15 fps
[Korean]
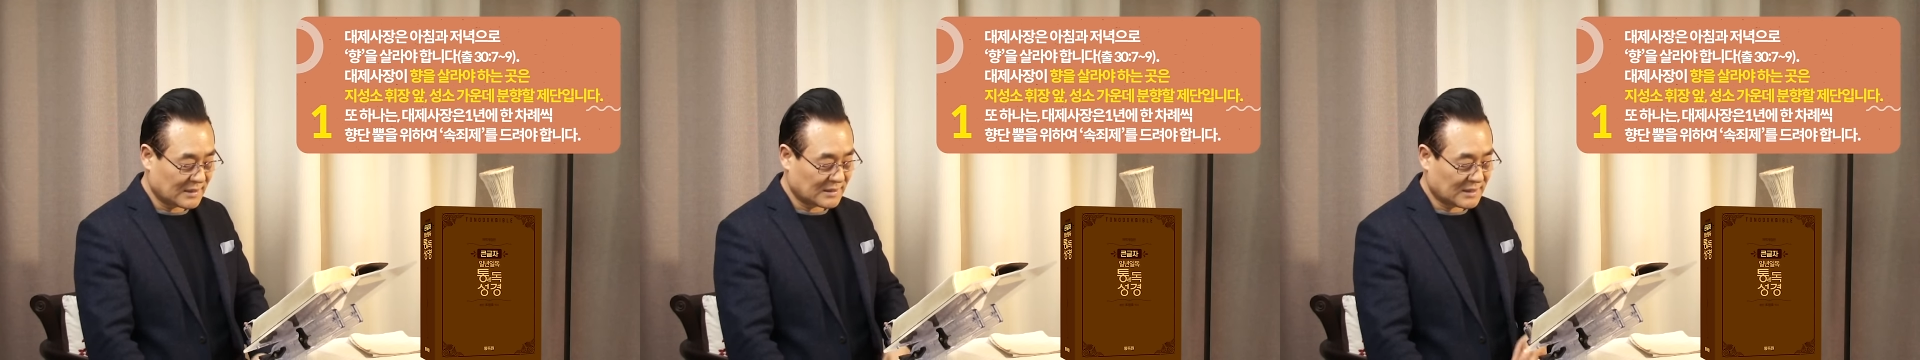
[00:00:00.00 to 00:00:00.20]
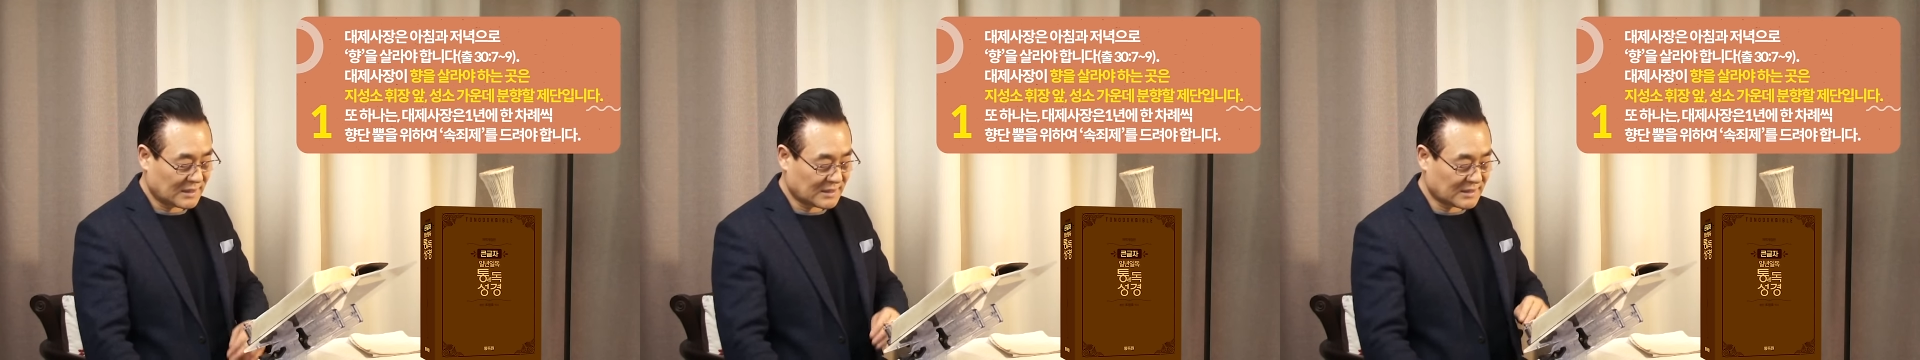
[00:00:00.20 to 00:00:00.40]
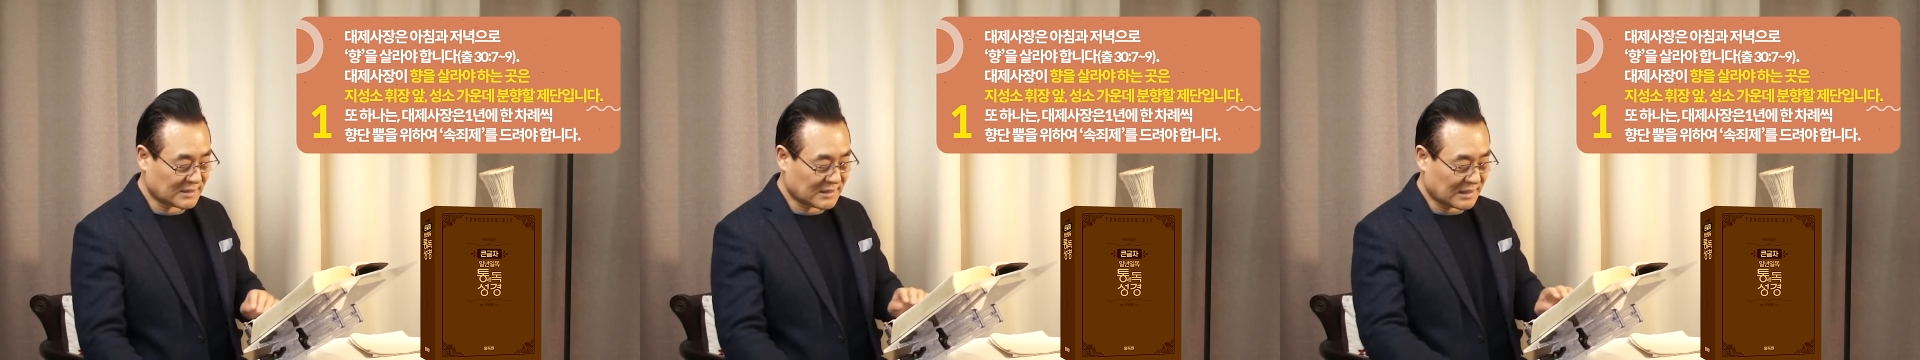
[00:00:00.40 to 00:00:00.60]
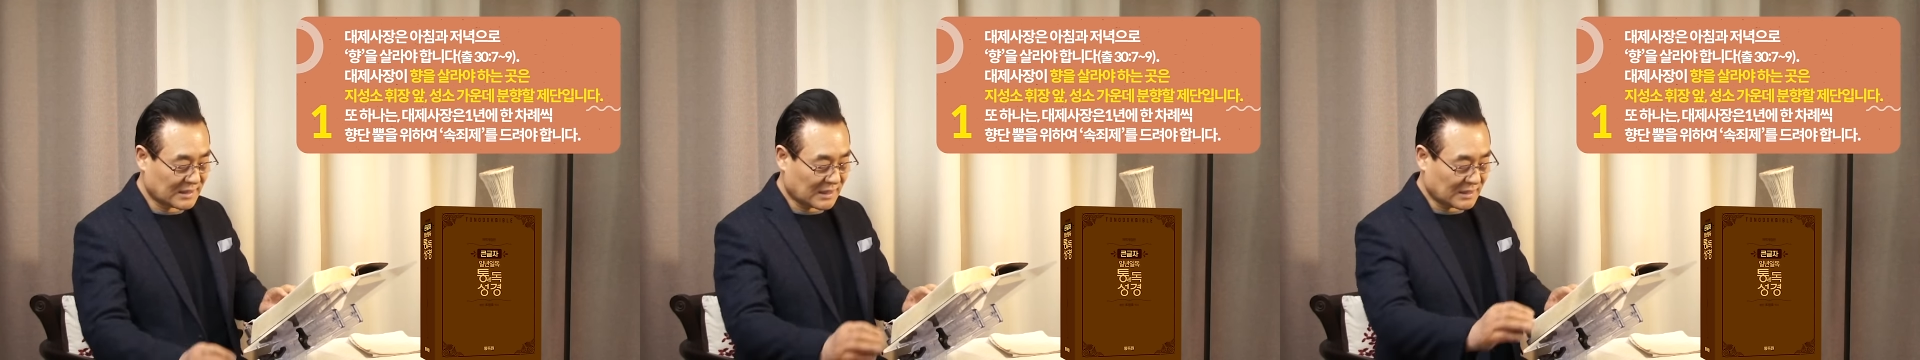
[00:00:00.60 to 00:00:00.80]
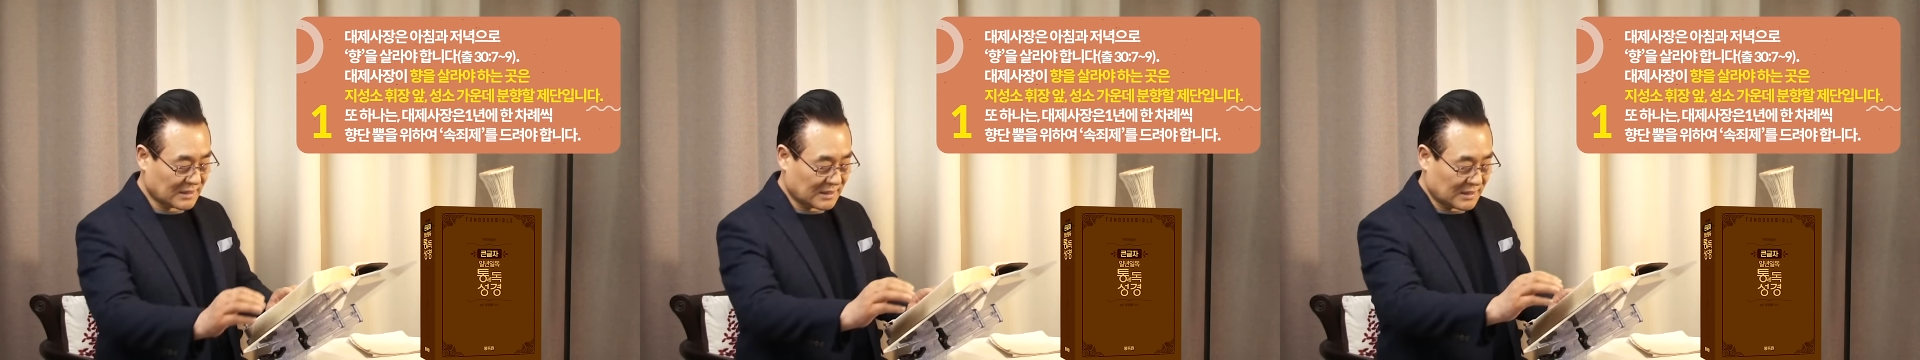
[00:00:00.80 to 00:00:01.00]

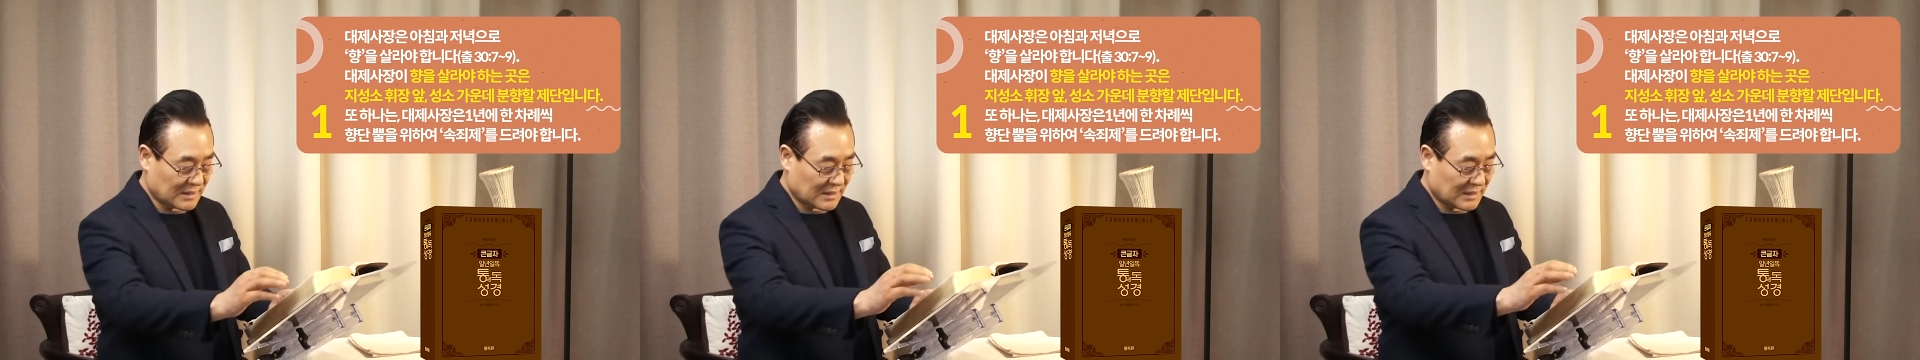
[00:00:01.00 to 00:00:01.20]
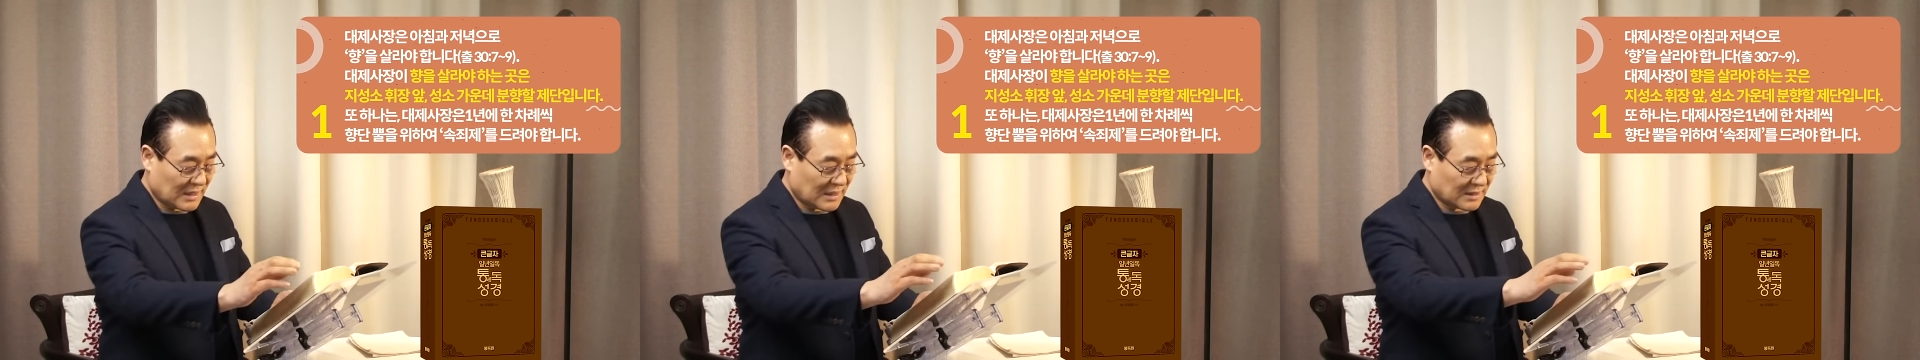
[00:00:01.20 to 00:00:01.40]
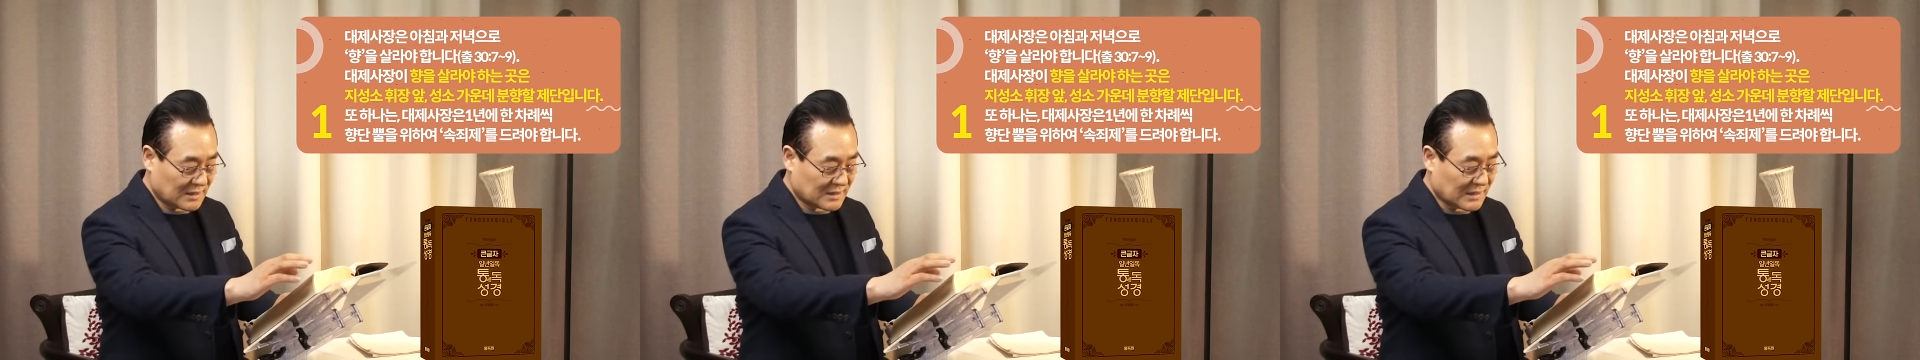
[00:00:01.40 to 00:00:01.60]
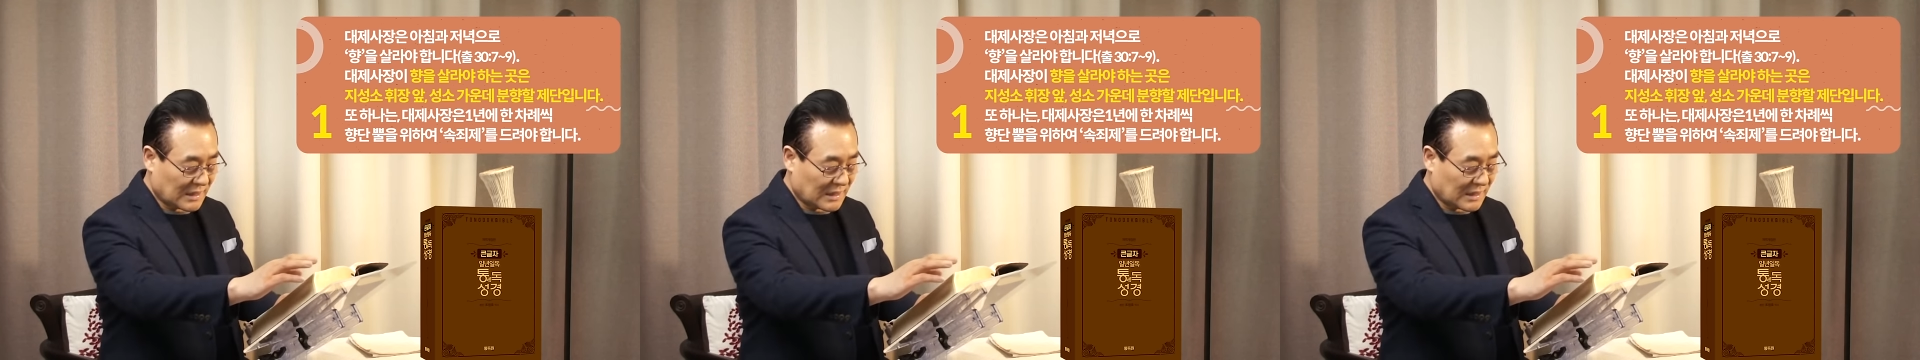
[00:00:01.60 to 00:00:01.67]
대제사장이 향을